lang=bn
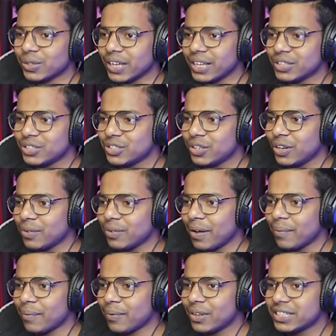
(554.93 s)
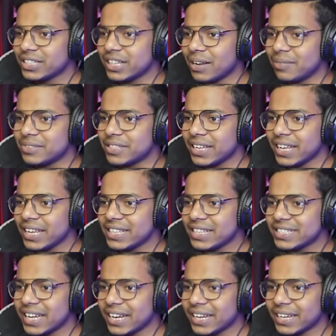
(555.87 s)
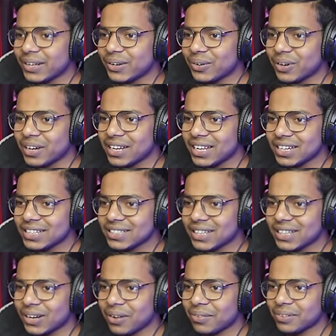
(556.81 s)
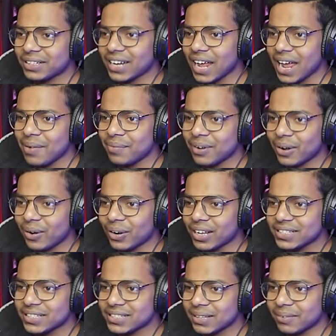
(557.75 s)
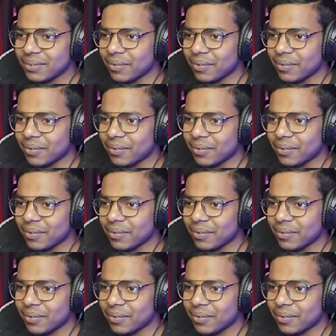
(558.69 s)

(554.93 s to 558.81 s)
এই জন্যই ভাই বলছিলাম যে এই ইনচ্যান্টিং করে নিয়ে আসি তাহলে আমাদের টাইমটা অনেক সেভ